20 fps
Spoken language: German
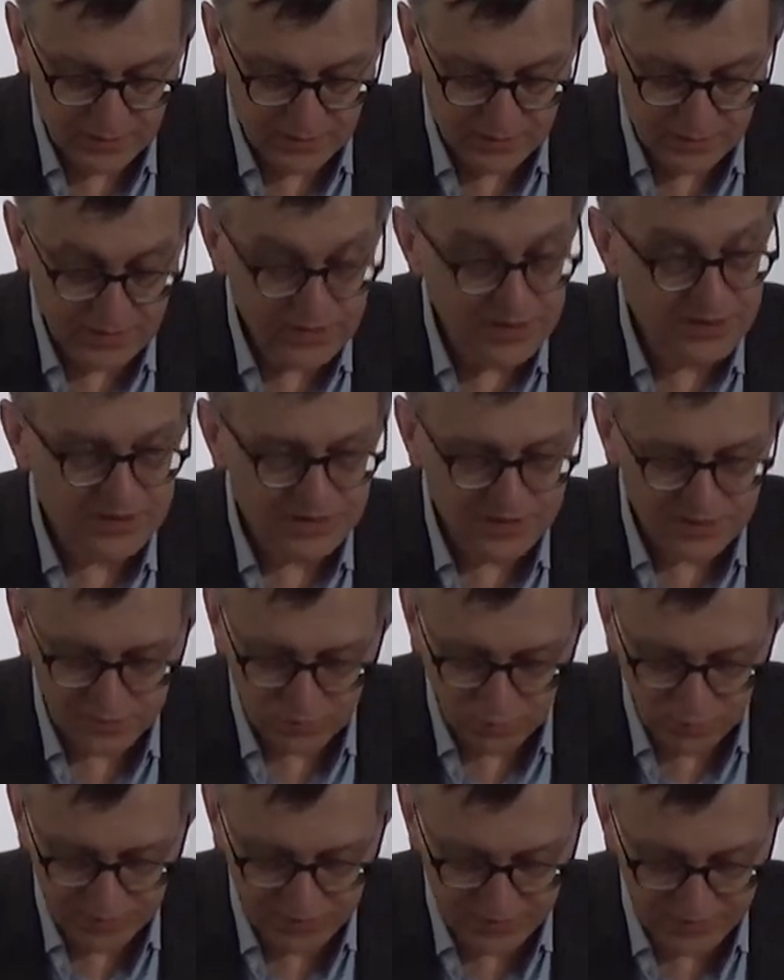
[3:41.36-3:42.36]
Jeder, der
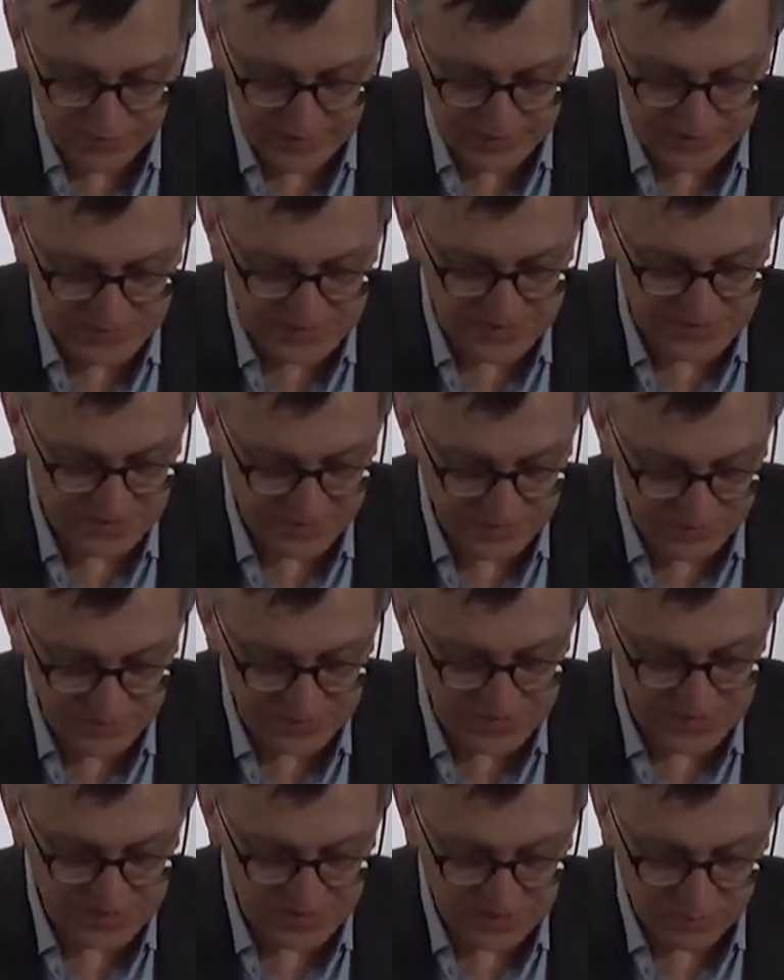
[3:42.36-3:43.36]
so viel weiß,
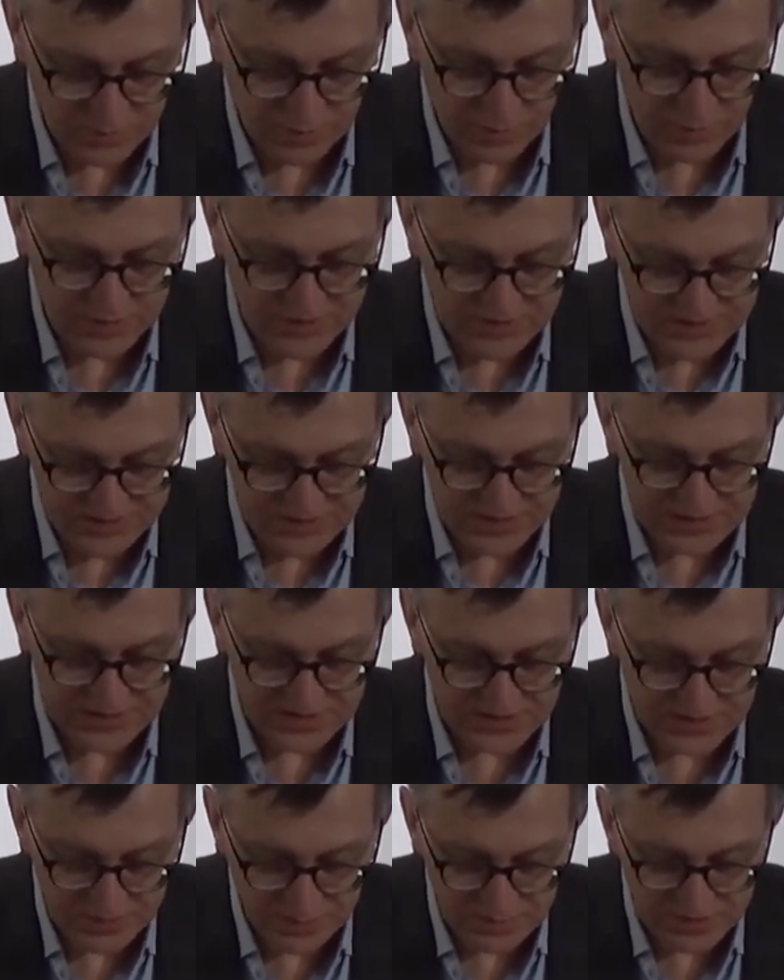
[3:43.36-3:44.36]
wird sich aber auch erinnern,
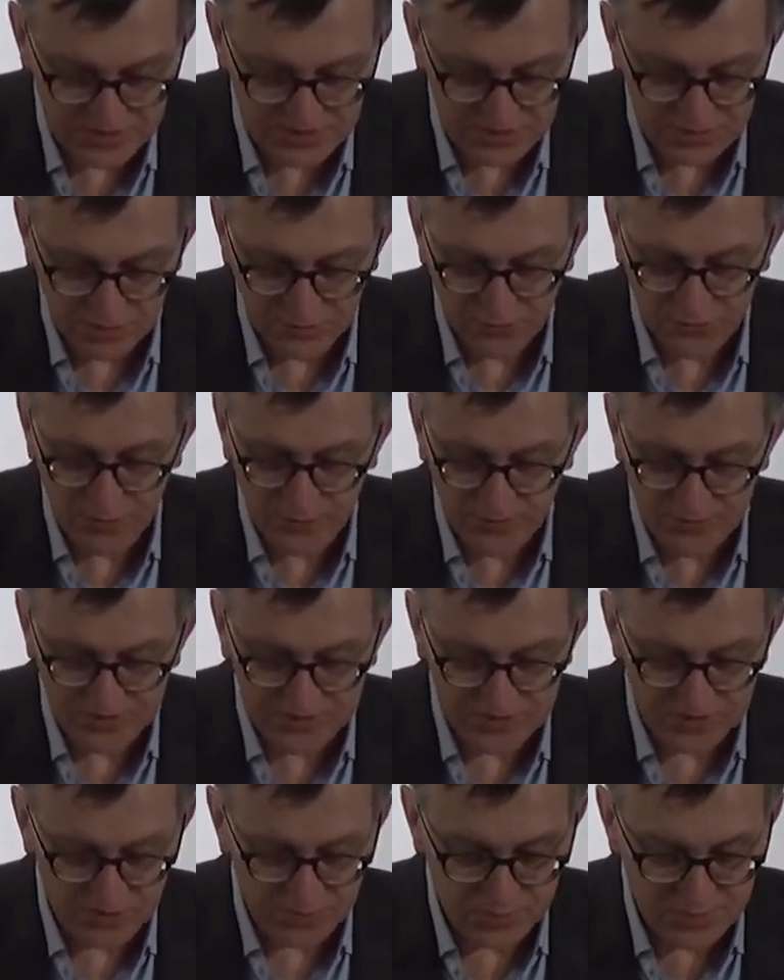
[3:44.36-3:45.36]
dass die Beziehung fünf
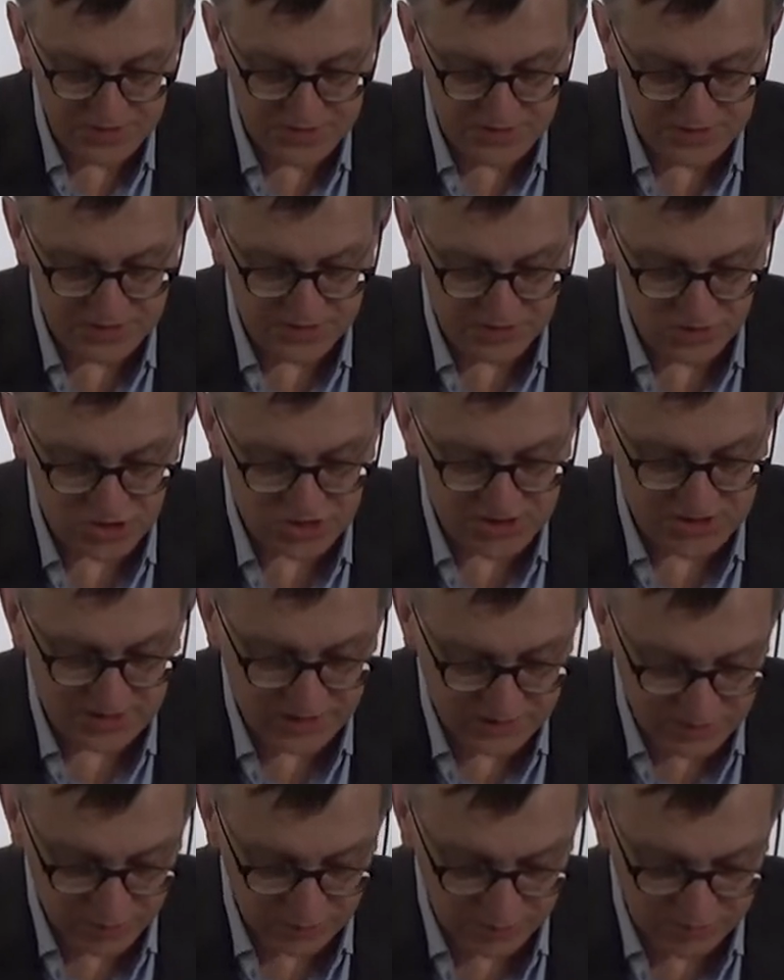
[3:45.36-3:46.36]
Jahre später in
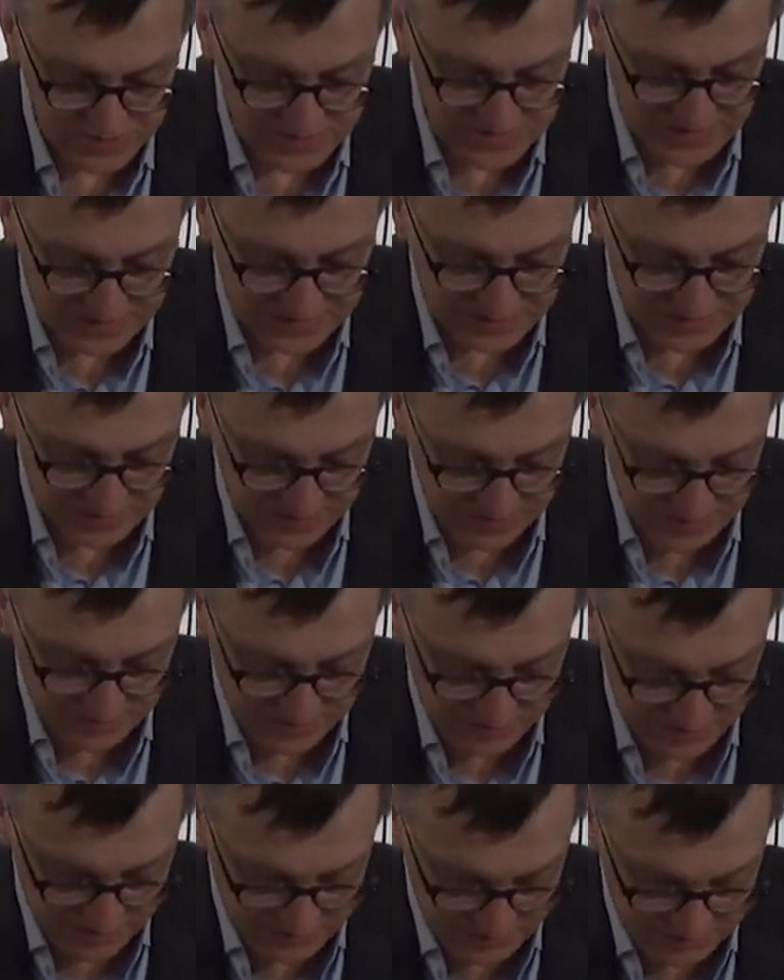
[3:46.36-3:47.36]
Streit und Zank
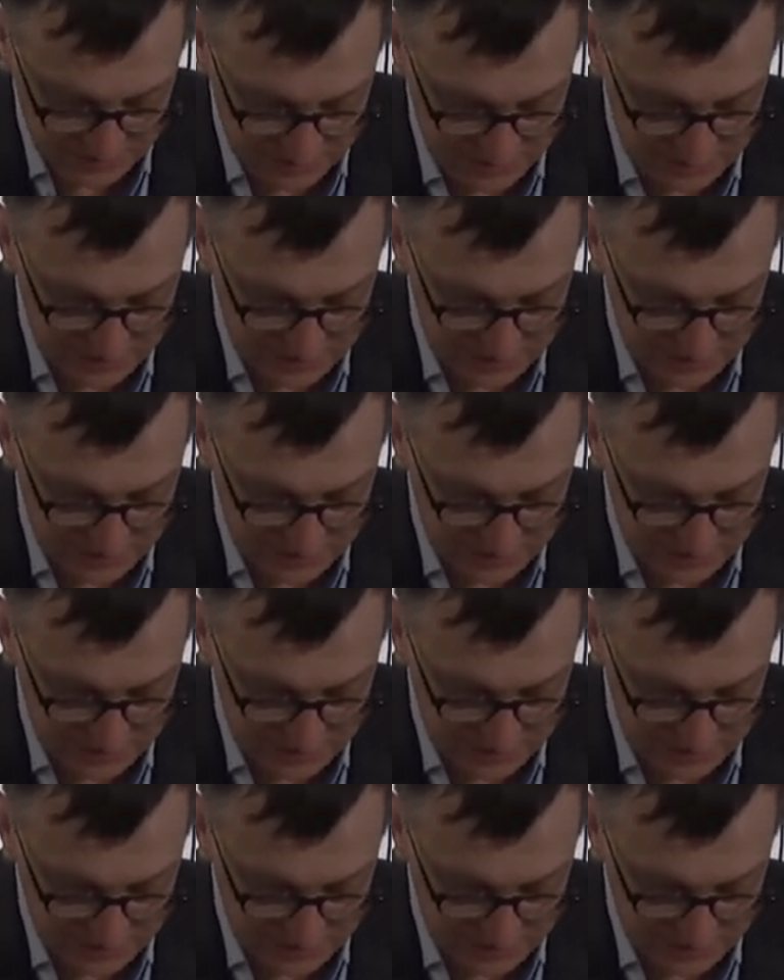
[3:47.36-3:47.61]
endete.